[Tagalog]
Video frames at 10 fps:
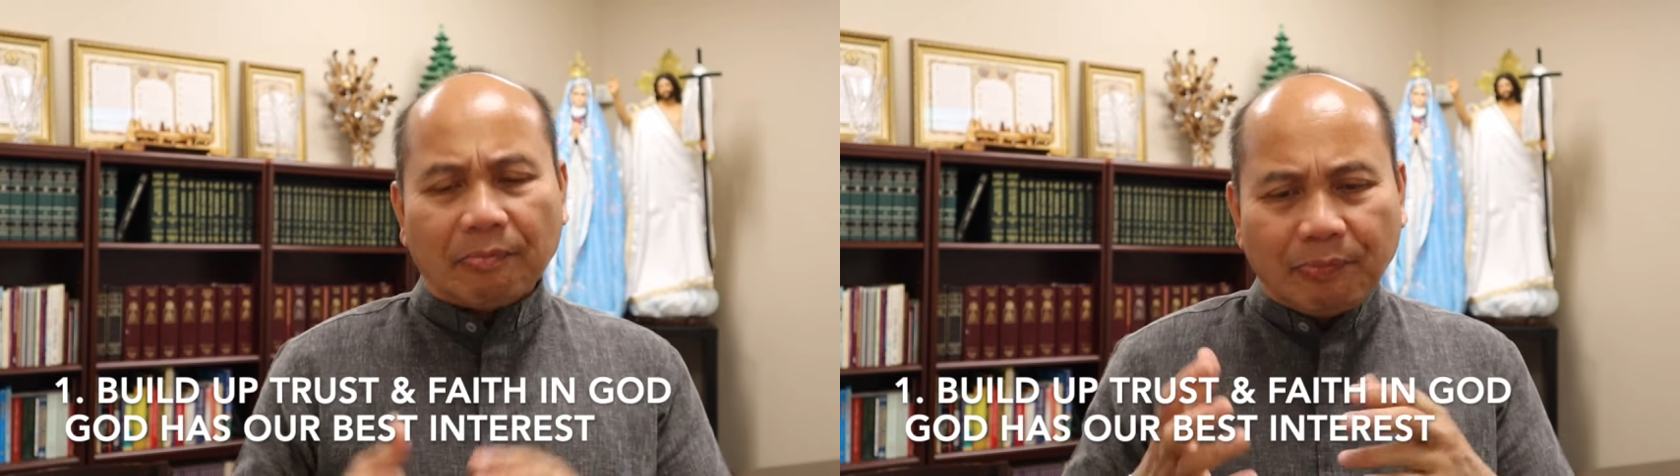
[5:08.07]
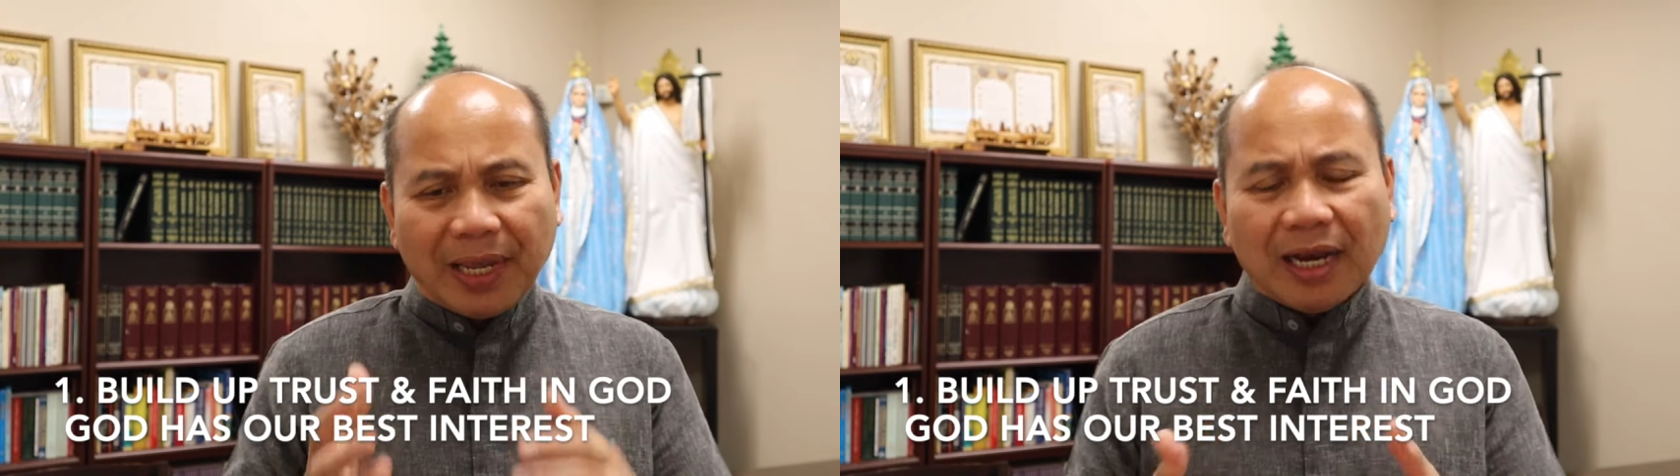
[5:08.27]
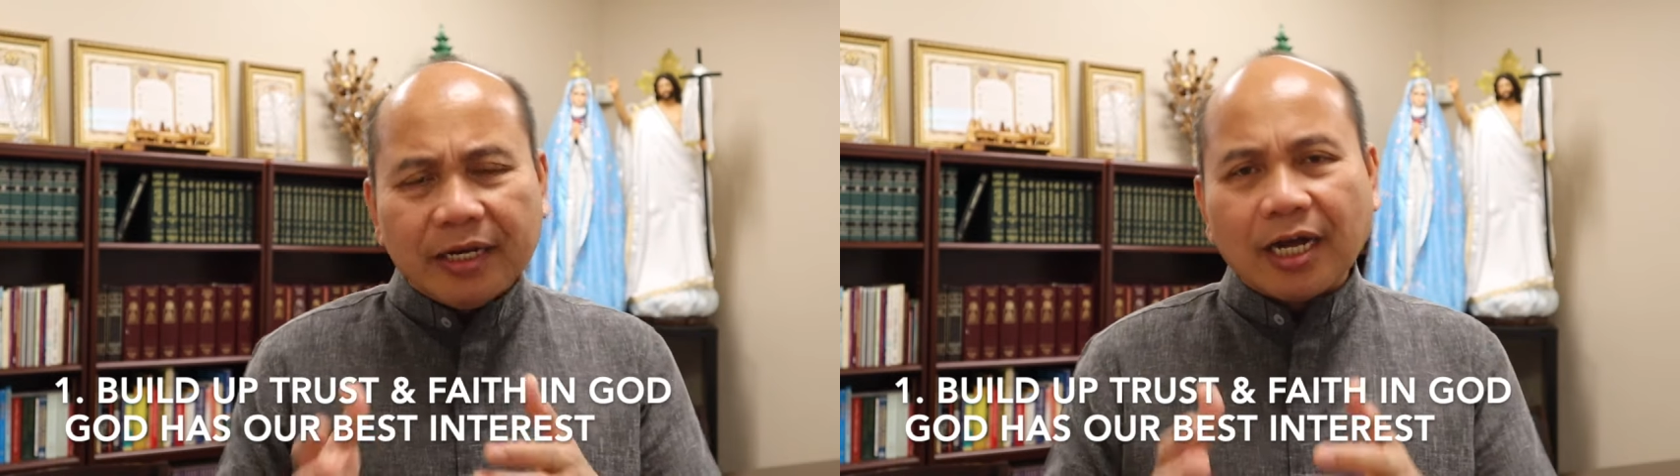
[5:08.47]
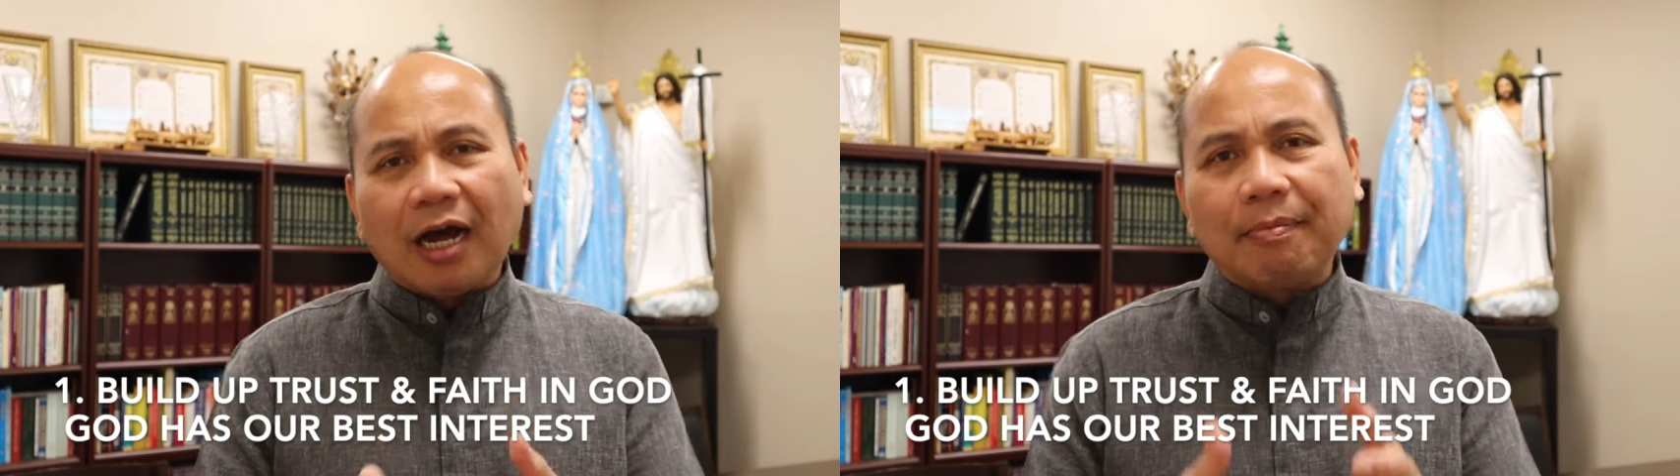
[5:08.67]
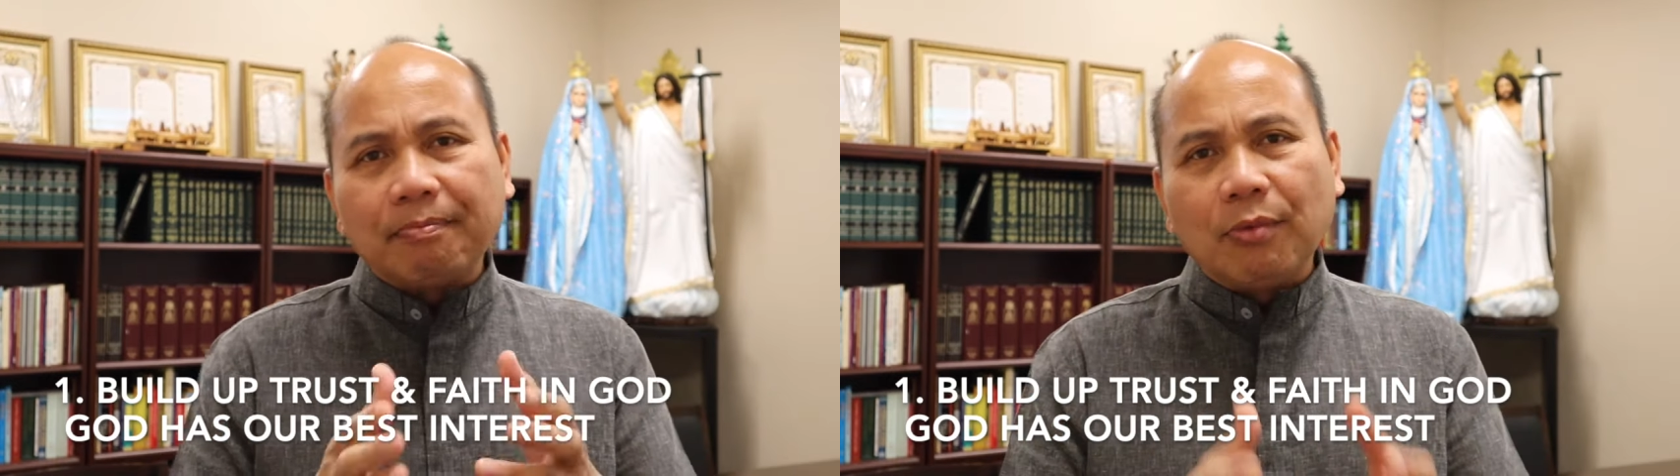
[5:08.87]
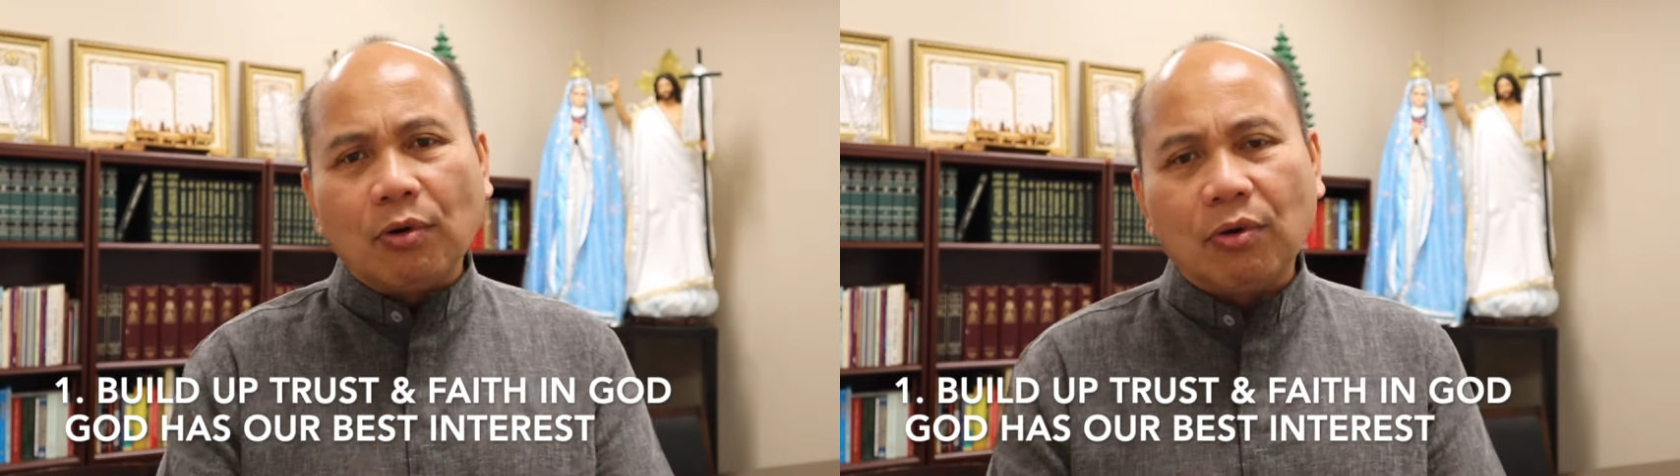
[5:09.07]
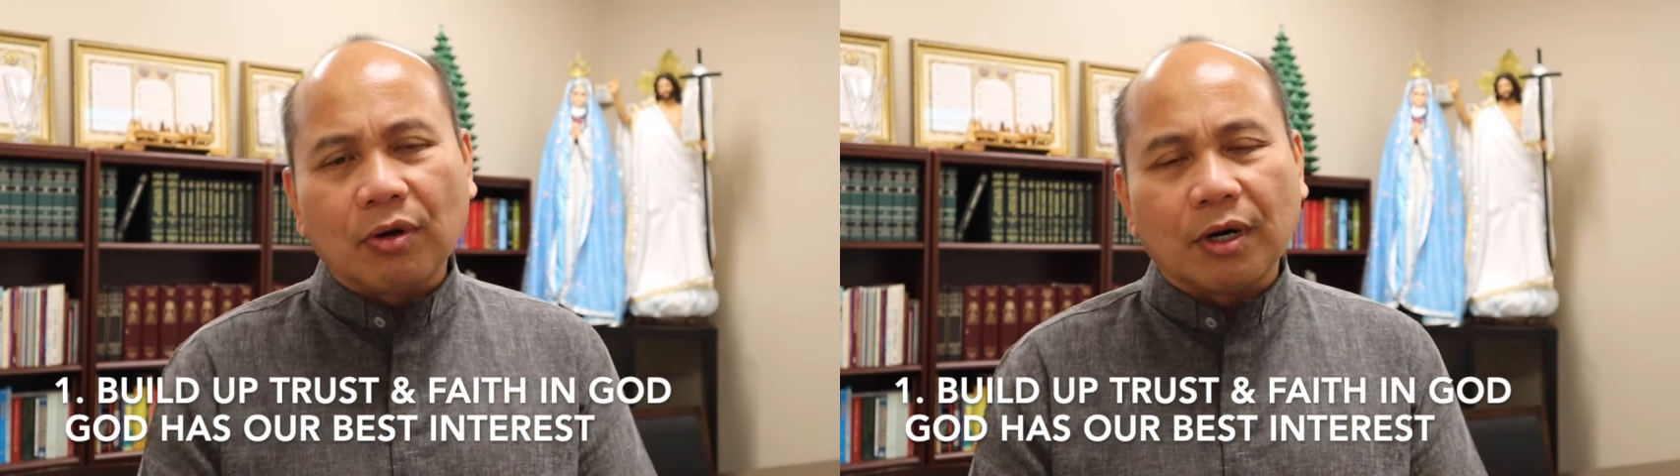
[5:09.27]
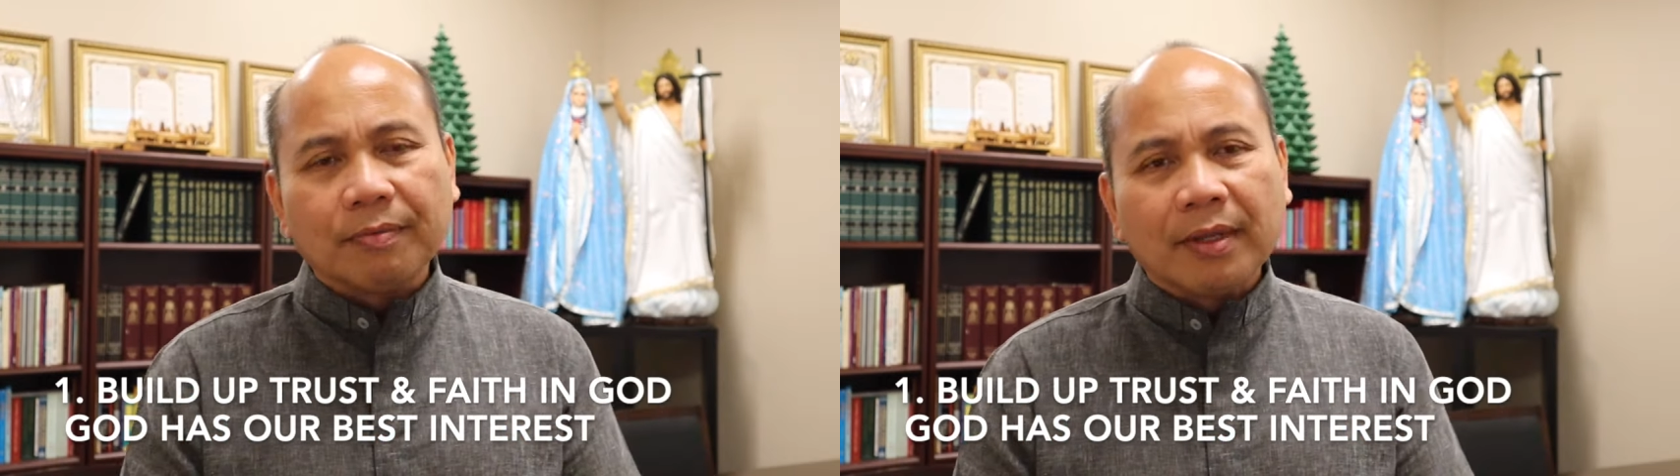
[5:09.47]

Build up more